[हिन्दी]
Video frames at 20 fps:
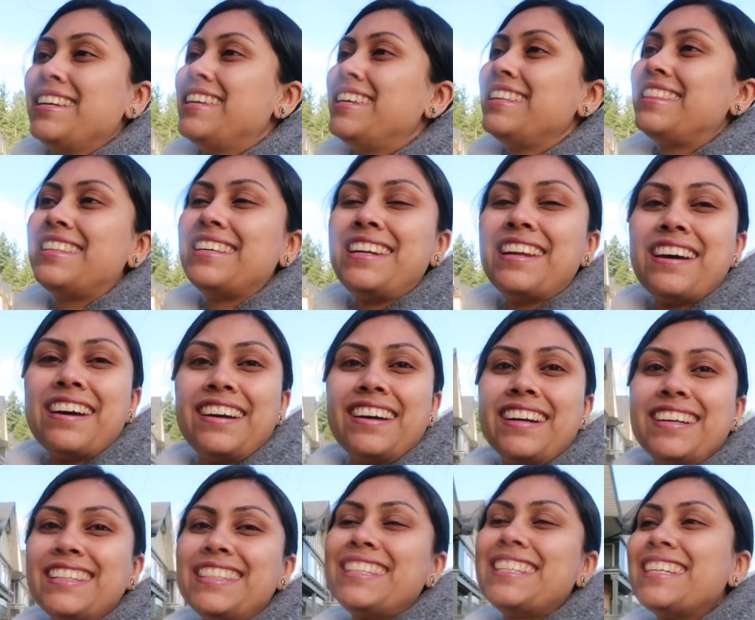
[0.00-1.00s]
कितना
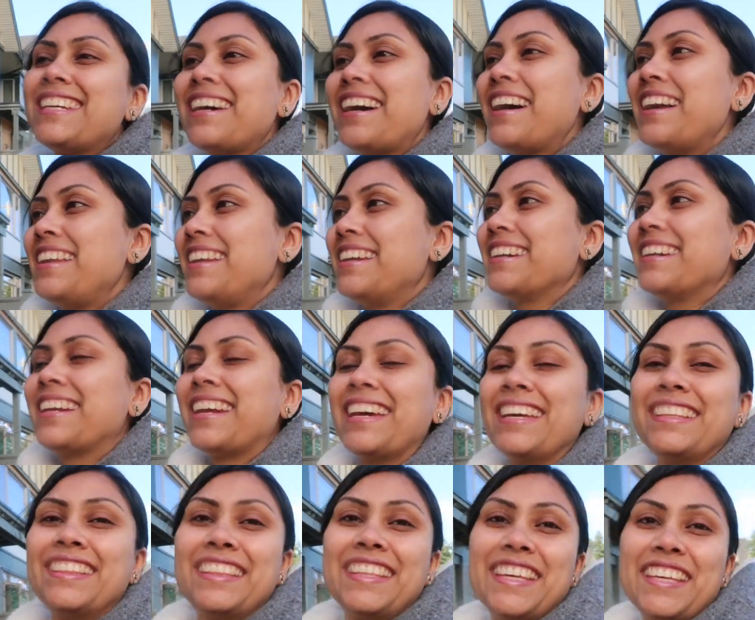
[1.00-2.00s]
अच्छा लग रहा
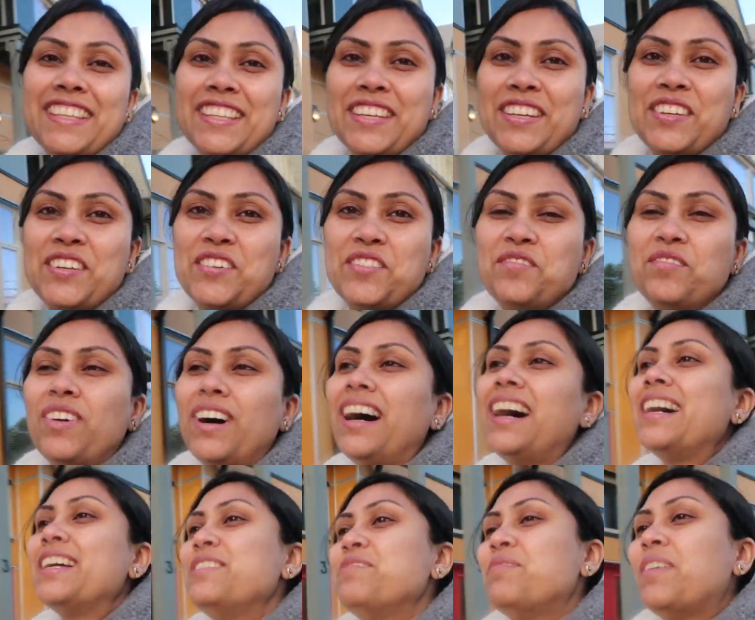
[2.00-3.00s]
है इतने दिनों
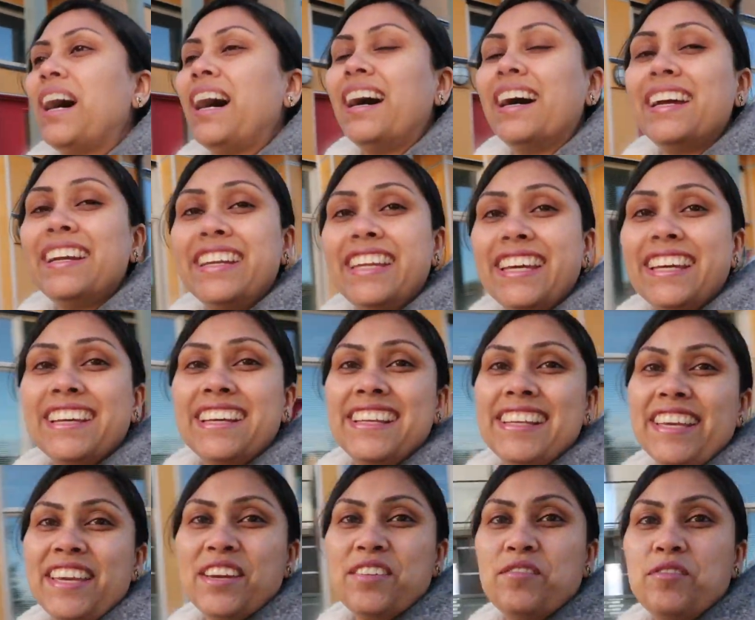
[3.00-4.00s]
बाद बाहर निकल
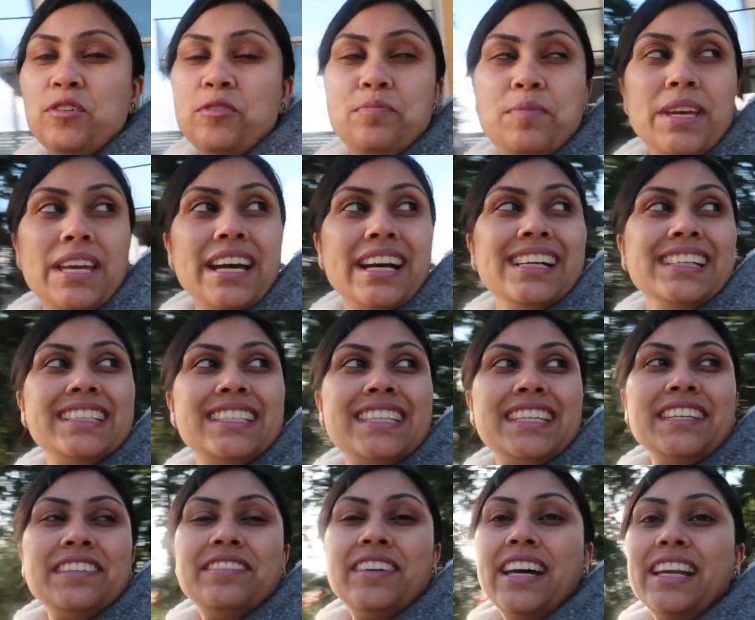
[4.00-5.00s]
के वो भी
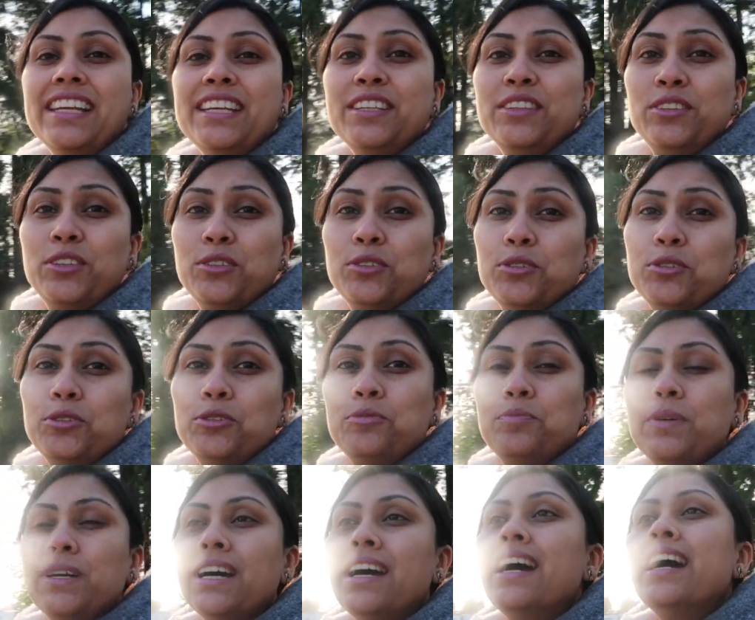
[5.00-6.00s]
अच्छी वाली
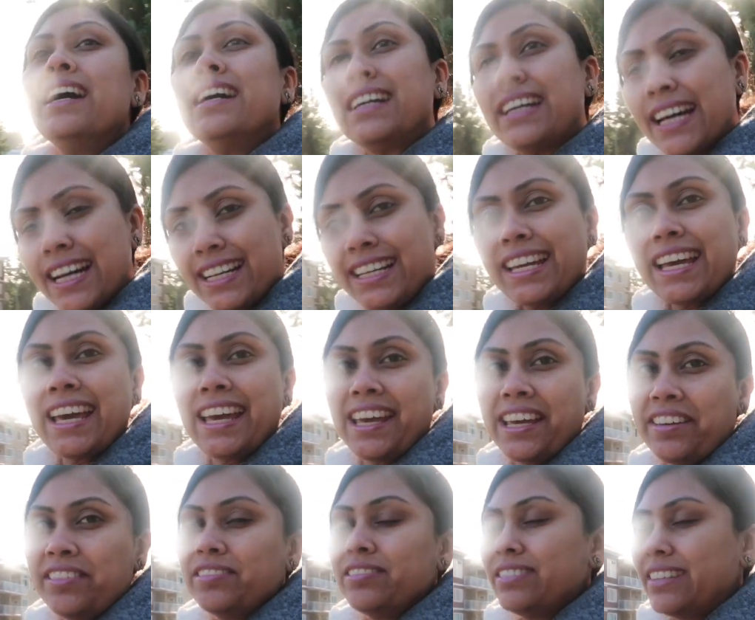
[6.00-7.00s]
धूप ठंड है
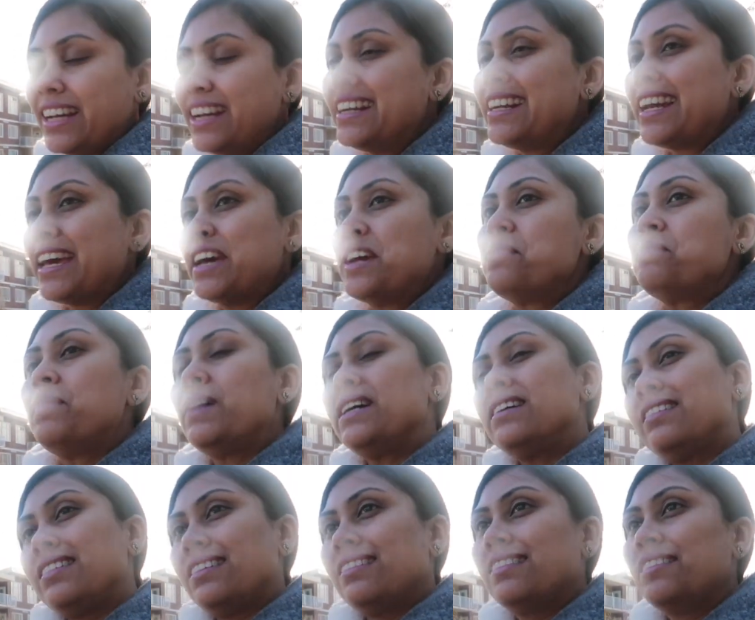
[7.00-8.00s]
ठंड है
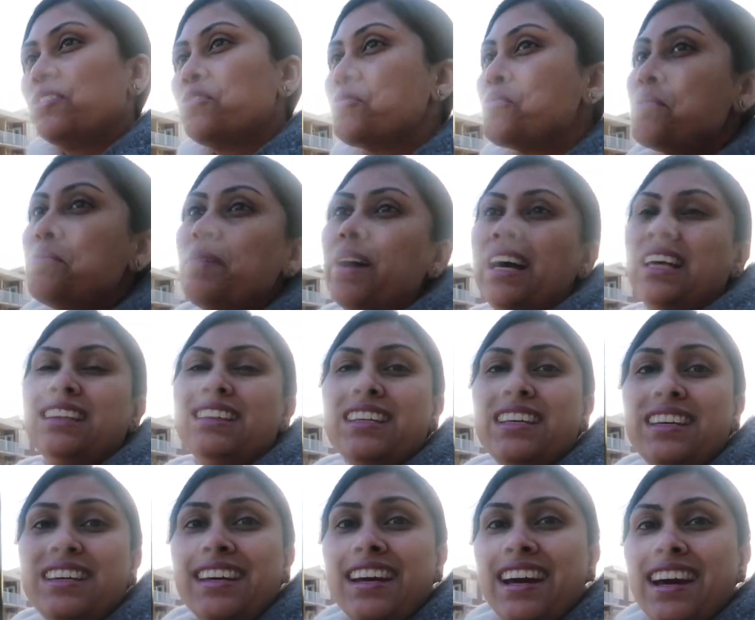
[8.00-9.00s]
बट कोई बात
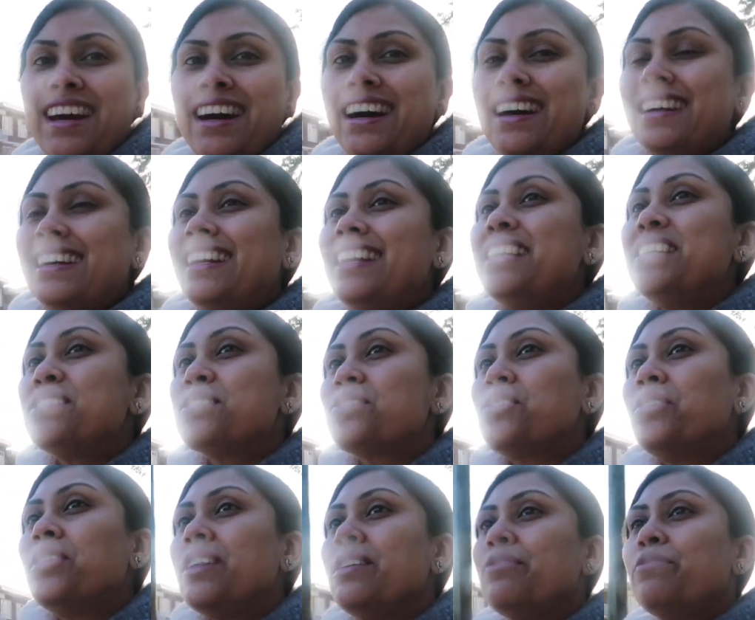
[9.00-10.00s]
नहीं एटलीस्ट
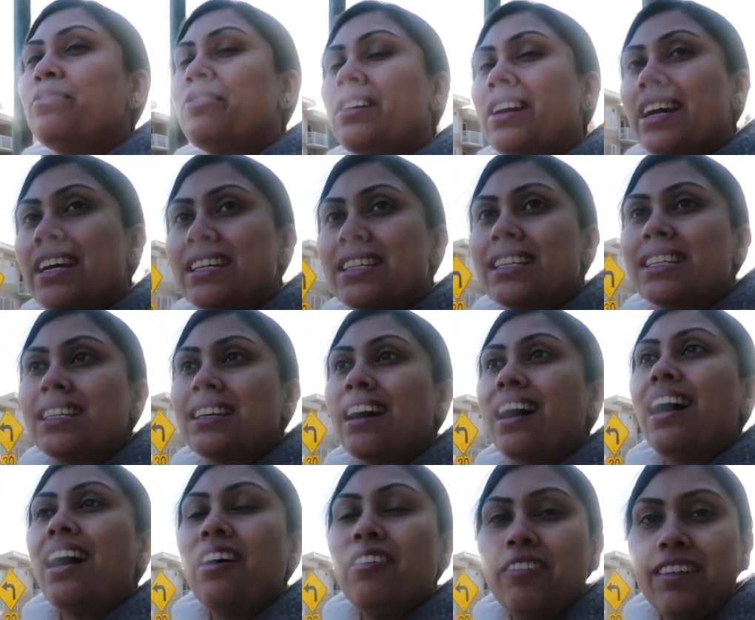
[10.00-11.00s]
थोड़ी फ्रेश
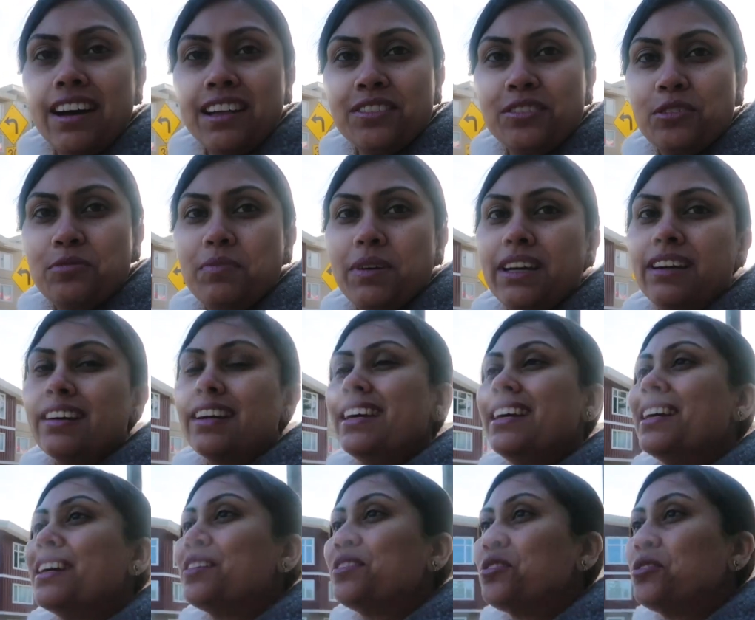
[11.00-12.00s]
हवा तो मिल
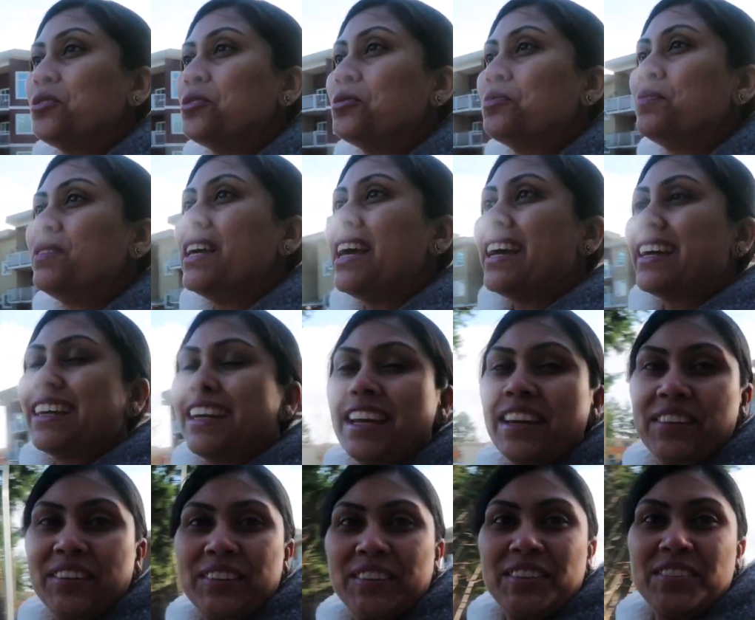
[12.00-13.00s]
रही है धूप
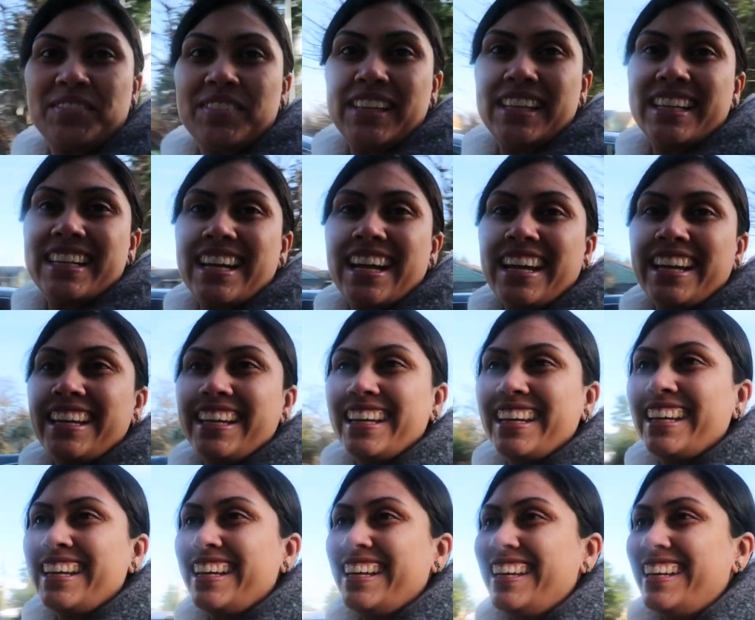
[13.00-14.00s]
देखने को तो मिल रहा
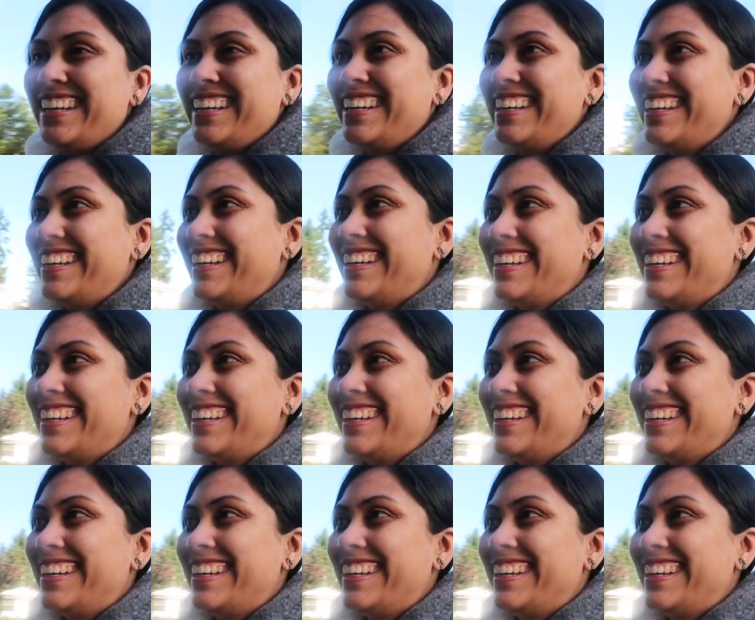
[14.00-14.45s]
है